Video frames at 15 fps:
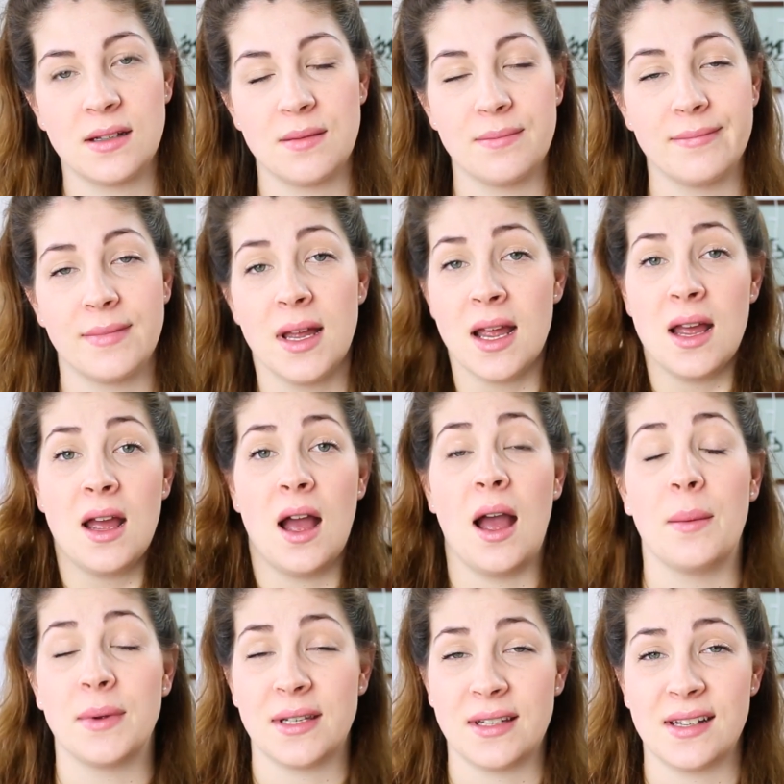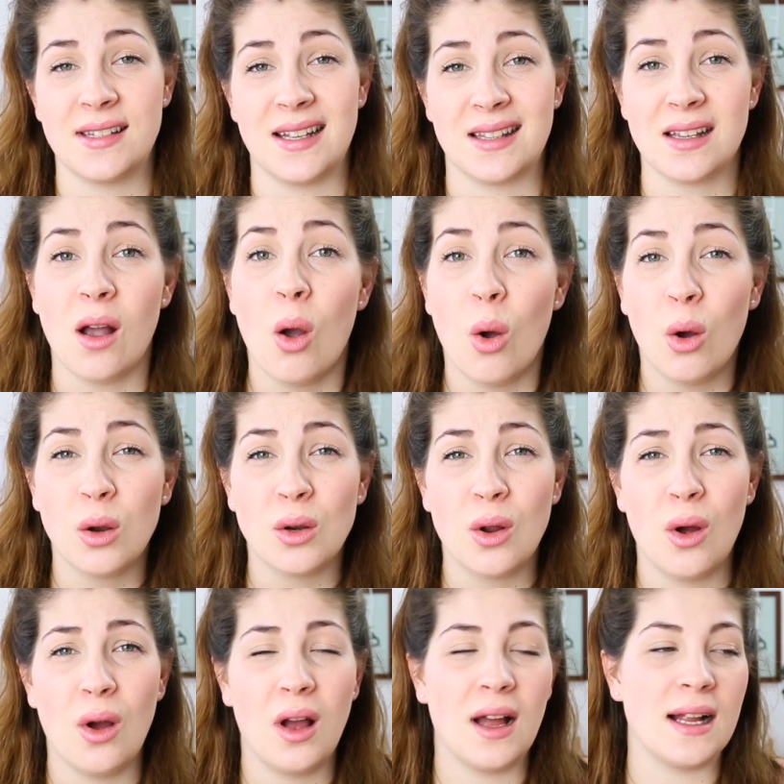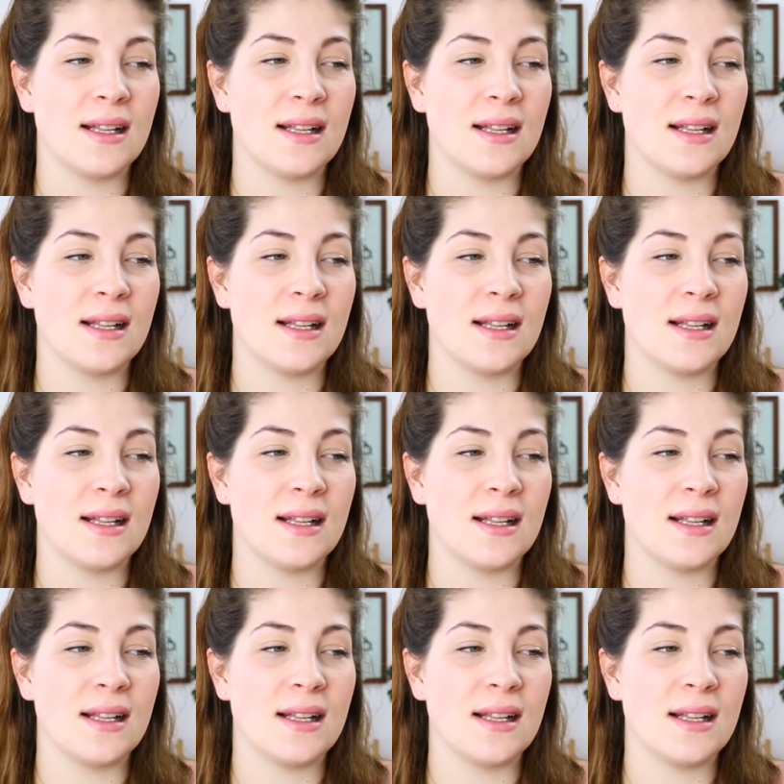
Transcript: ähm, habe ich das jetzt auch noch.